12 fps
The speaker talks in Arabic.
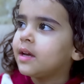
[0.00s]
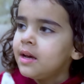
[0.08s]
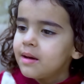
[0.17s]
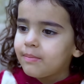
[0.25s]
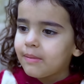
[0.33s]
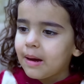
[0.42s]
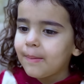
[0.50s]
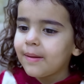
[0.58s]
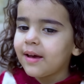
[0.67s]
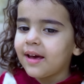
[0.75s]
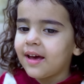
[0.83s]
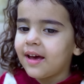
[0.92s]

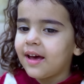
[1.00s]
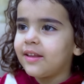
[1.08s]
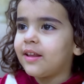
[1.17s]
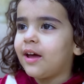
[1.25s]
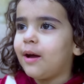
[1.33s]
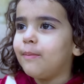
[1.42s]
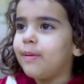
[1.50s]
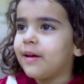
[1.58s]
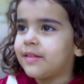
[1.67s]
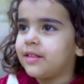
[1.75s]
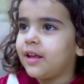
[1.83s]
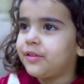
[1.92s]
بابا انا
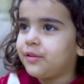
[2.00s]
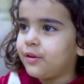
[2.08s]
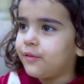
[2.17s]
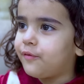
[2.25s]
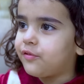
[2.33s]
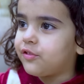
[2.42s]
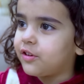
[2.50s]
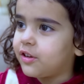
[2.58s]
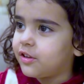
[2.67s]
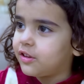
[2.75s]
حبت لا تعرفنا